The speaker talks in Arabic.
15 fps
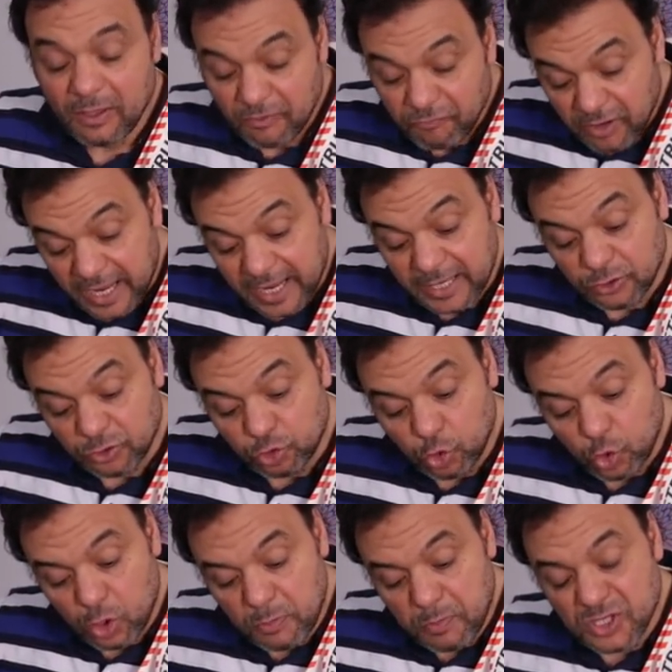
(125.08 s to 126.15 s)

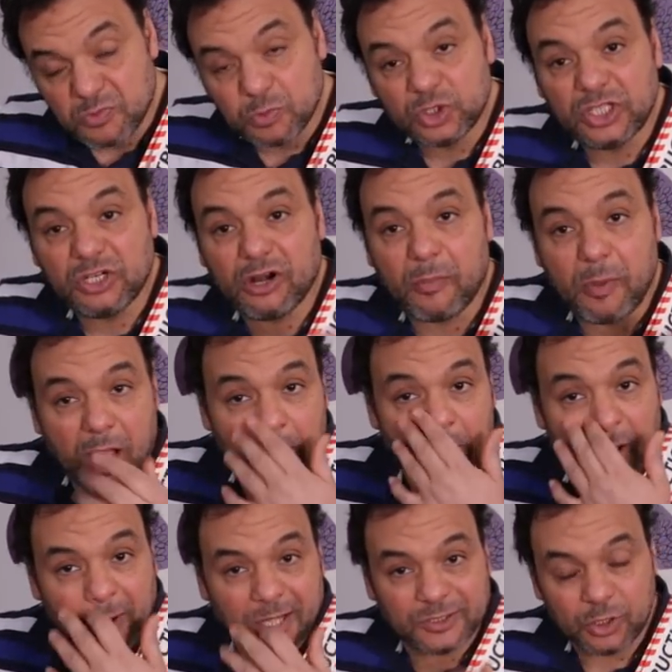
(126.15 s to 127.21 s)
فدول مظبوطين رابعه
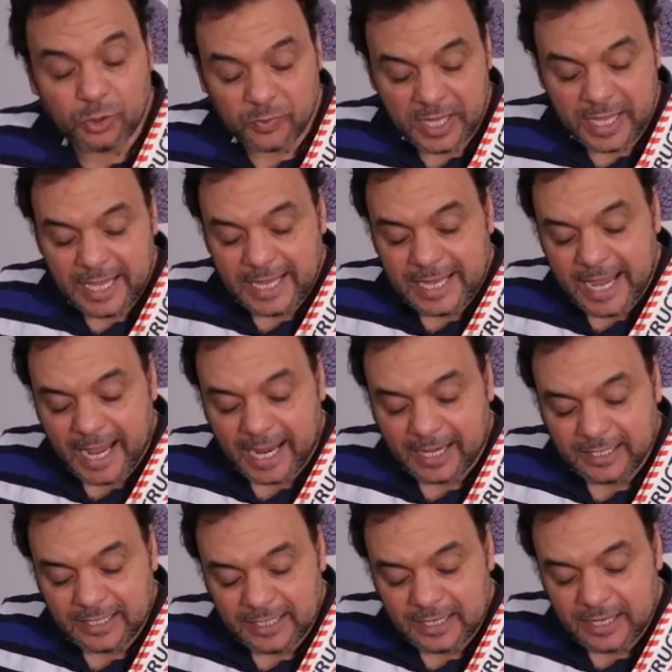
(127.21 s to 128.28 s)
مع بعضيهم
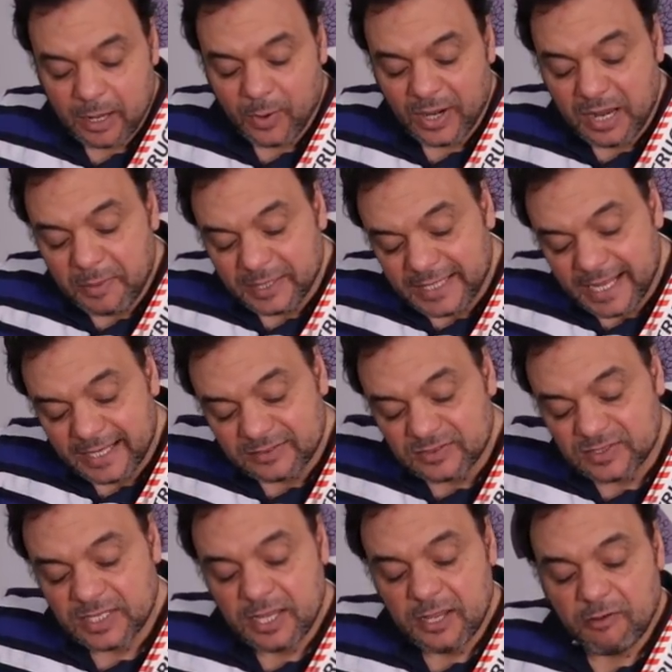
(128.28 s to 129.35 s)
يعني لو انا
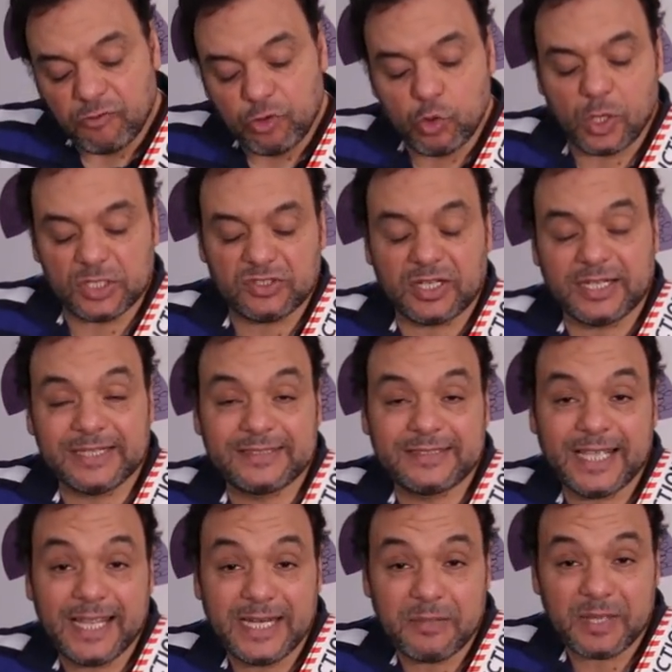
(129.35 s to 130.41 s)
بدات في الوتر
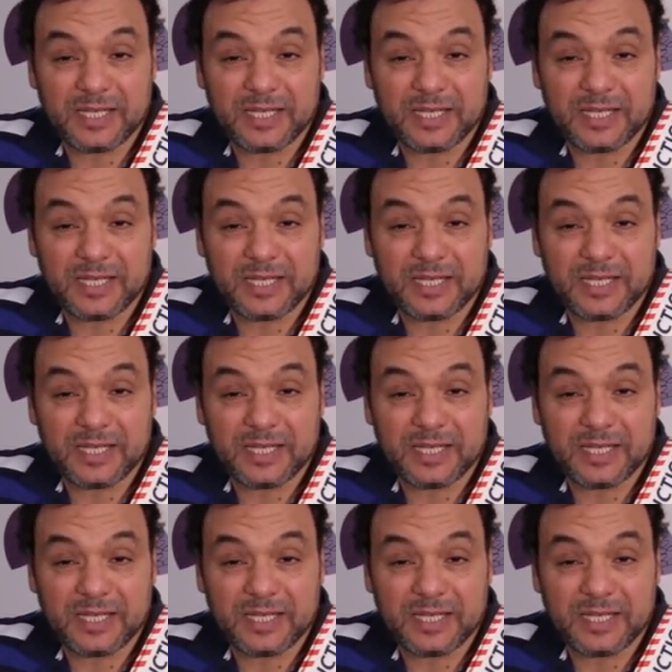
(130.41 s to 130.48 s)
الثاني